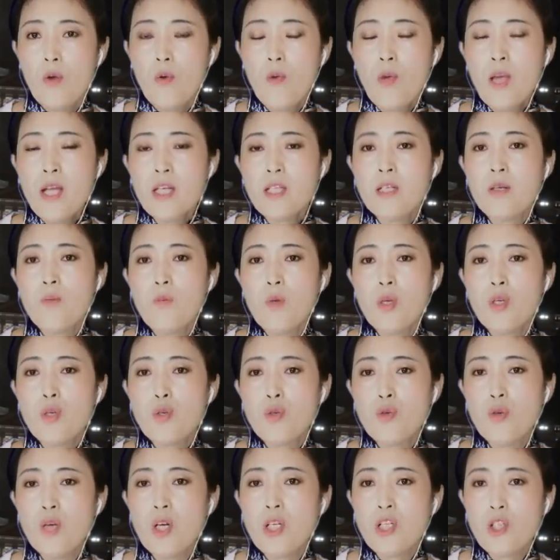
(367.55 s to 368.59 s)
为什么
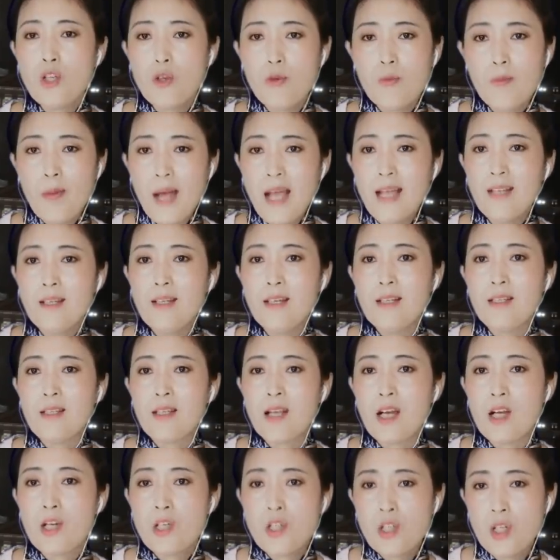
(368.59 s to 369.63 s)
说 Joe Biden
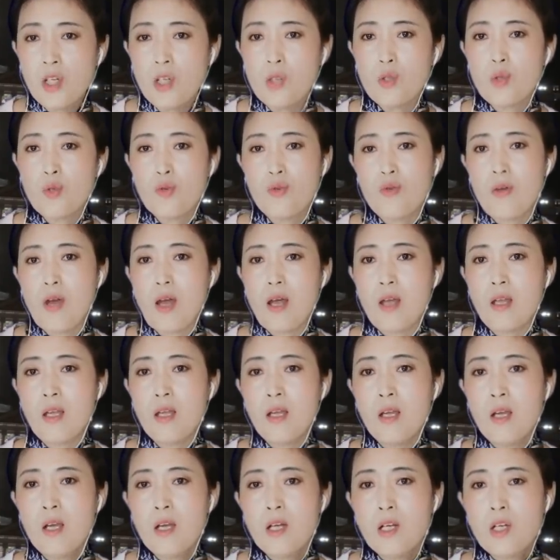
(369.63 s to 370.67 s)
的胜选
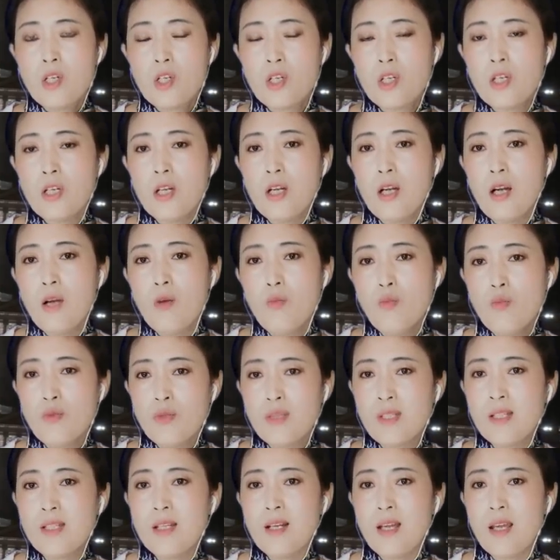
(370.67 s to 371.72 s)
是穆
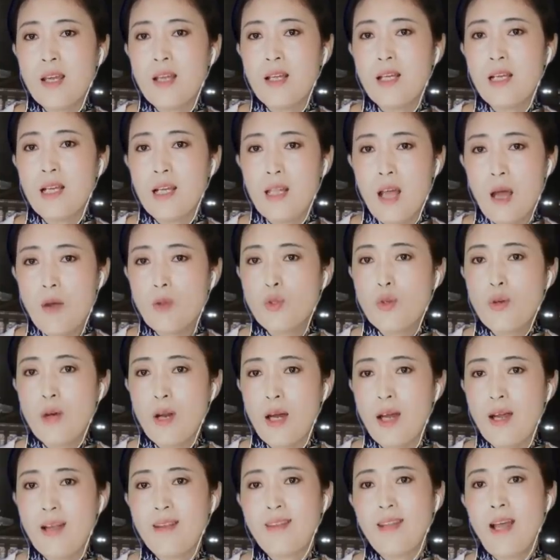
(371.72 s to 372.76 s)
斯林给他做
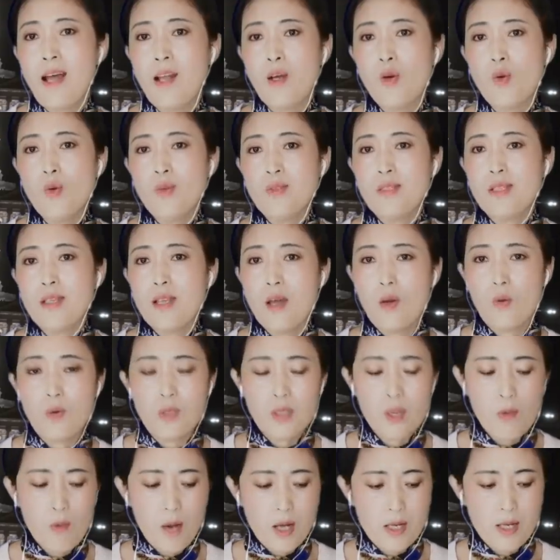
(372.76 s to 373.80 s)
了很大的贡献？我
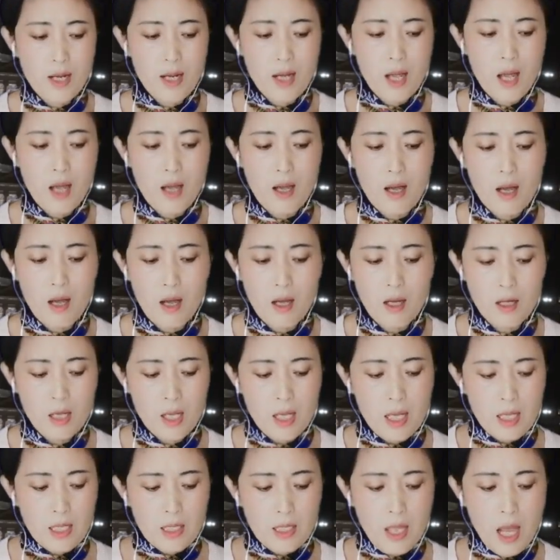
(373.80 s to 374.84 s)
在网上看哈，
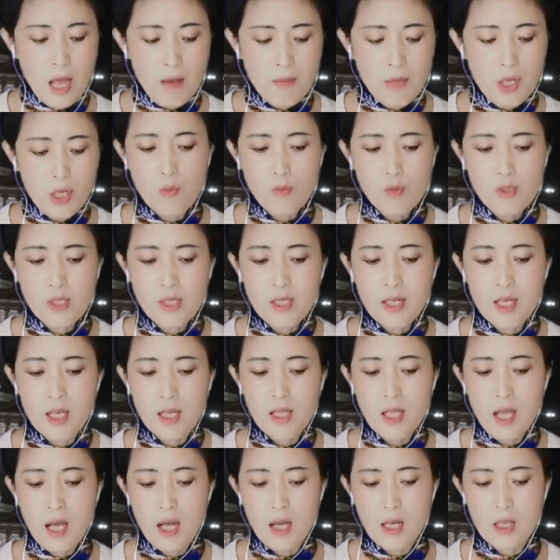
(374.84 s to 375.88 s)
他们穆斯
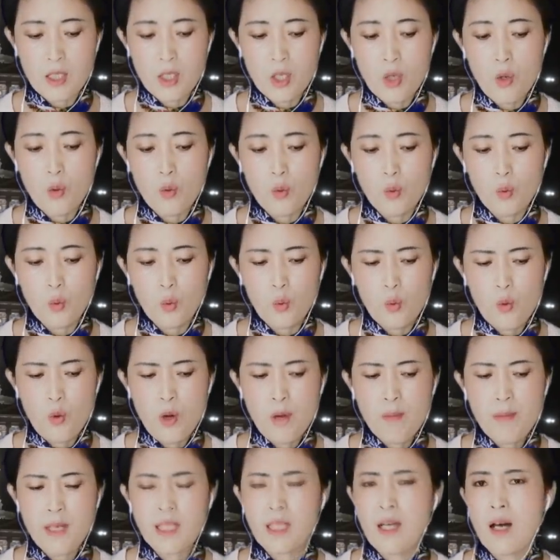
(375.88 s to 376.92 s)
林呢有
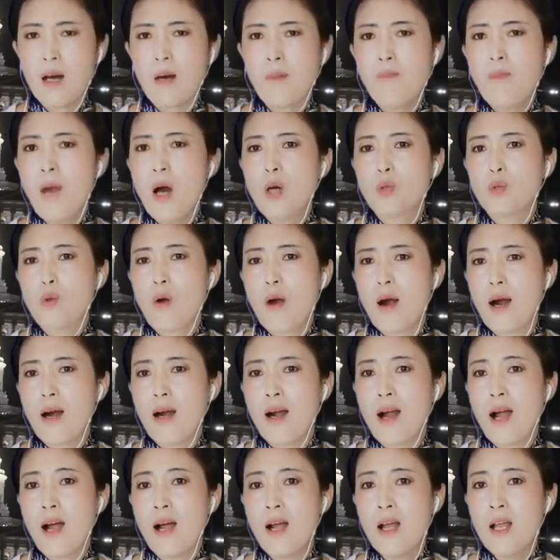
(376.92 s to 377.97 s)
多么的抱团
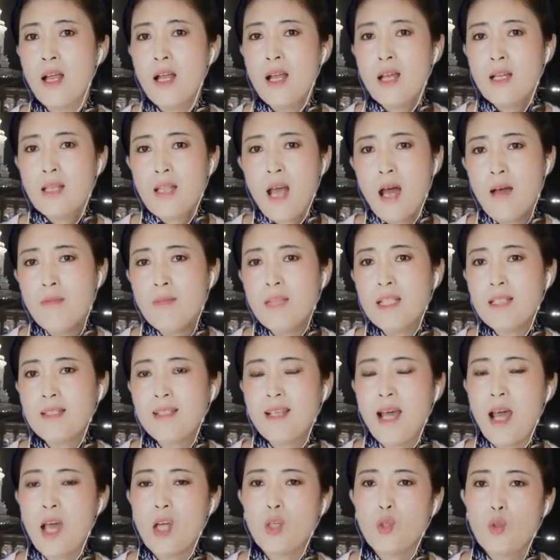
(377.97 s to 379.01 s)
啊！他们
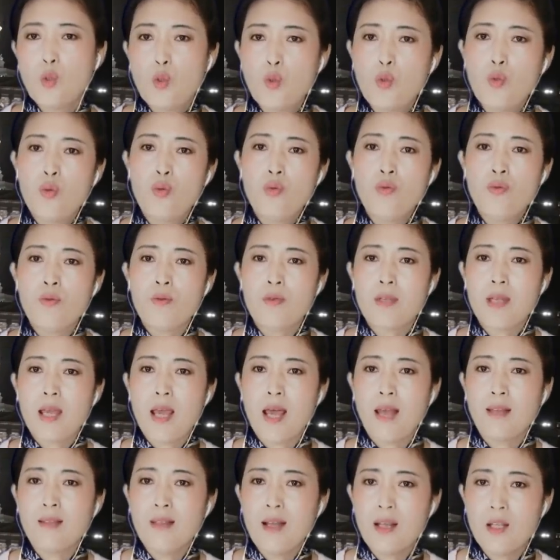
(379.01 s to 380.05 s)
在去
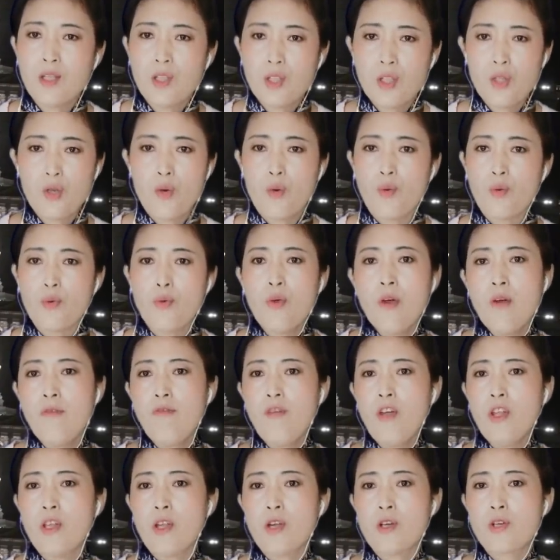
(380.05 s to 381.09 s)
年的九月
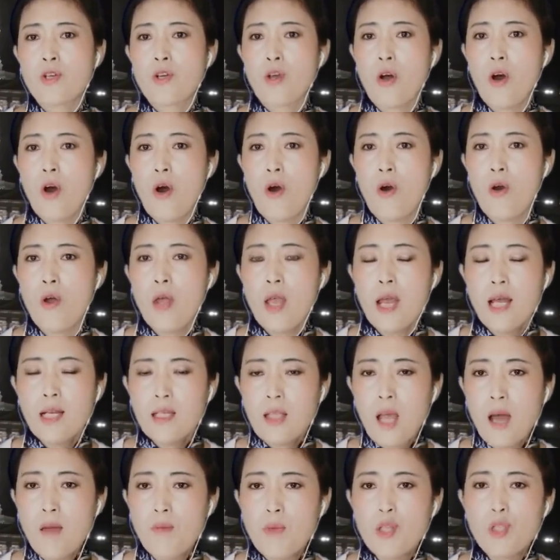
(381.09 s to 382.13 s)
份的时候，
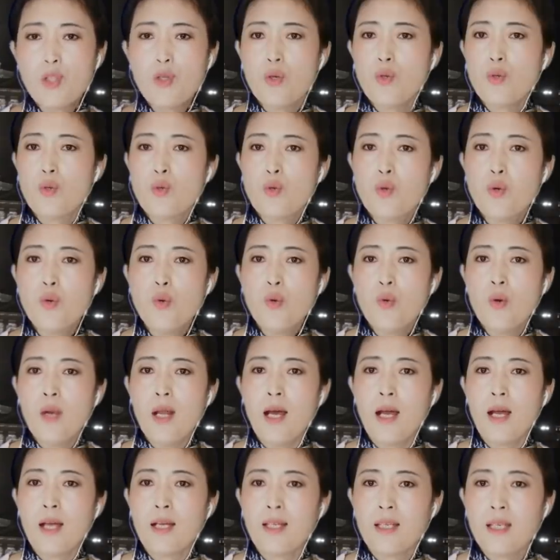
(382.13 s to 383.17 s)
他们就出
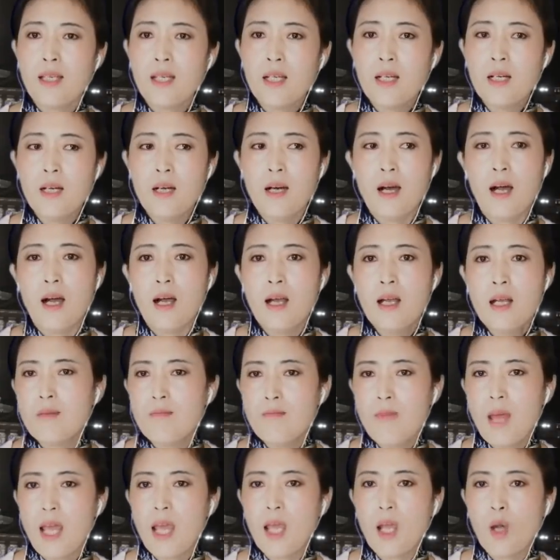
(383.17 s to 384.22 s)
了一个
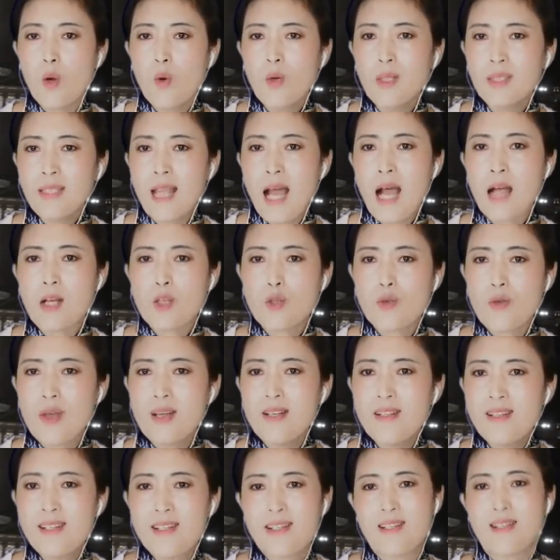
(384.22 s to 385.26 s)
美国大
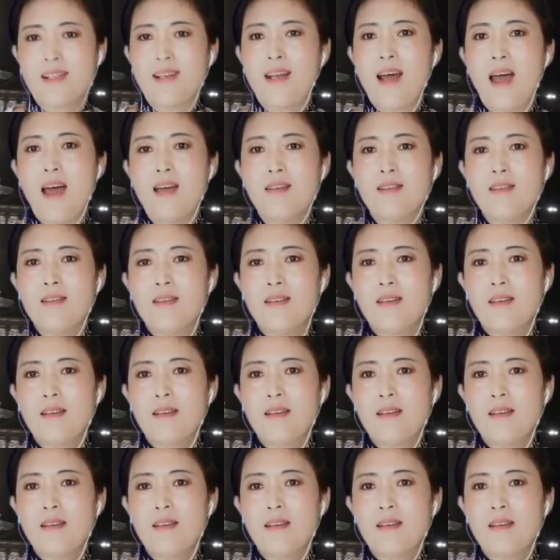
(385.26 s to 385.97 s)
选指南。